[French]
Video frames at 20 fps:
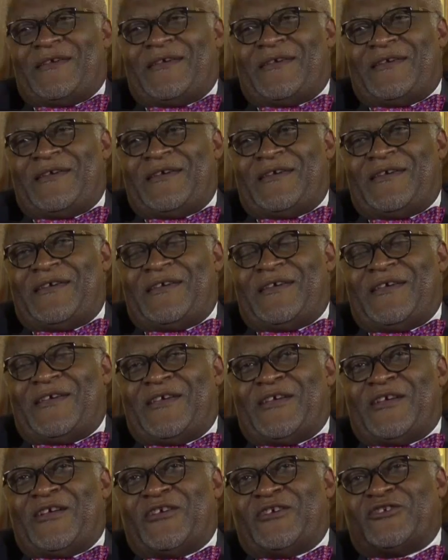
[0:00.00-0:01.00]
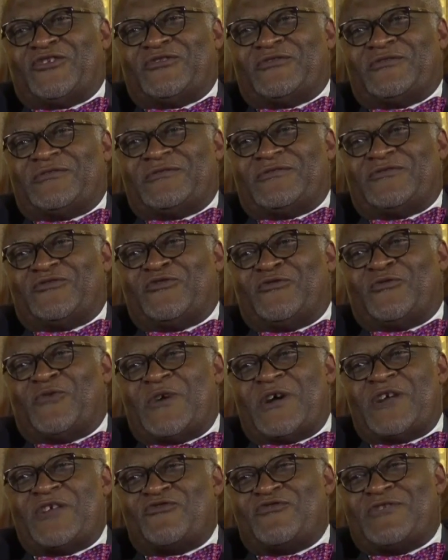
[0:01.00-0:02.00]
Et je
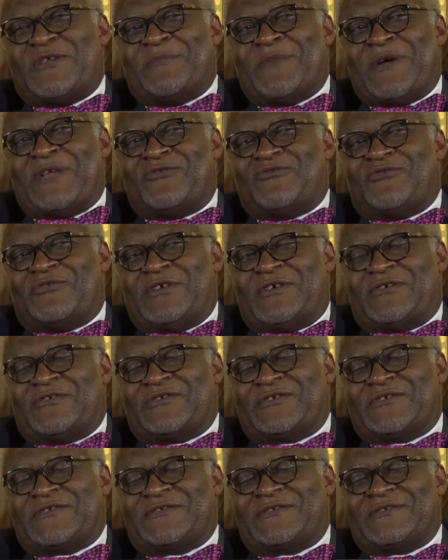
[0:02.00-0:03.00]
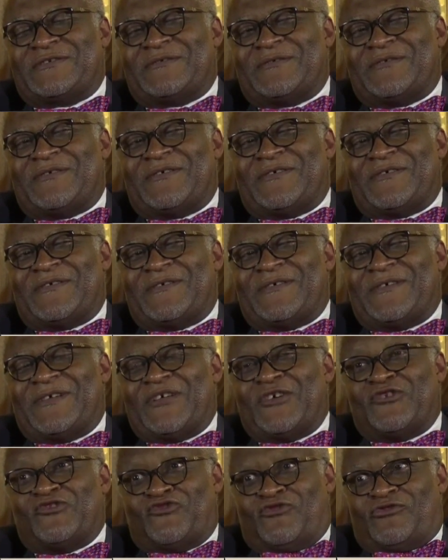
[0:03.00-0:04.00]
vois une demande d'audience
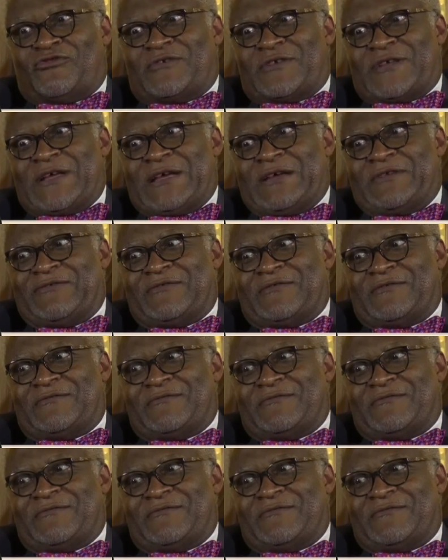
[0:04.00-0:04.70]
je regarde.